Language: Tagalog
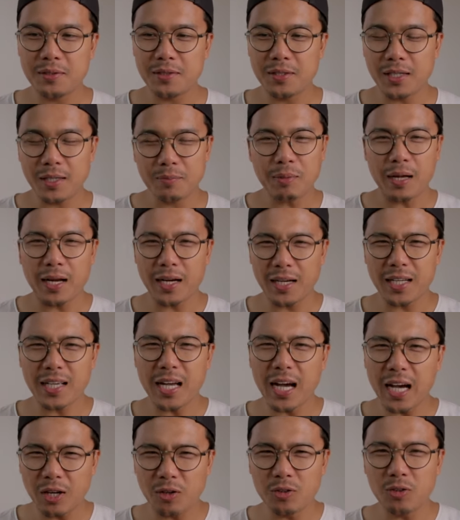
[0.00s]
nag, parang
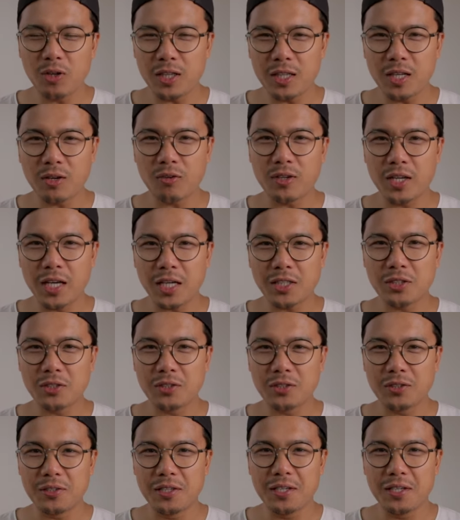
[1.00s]
nagkakaroon ulit ng connection.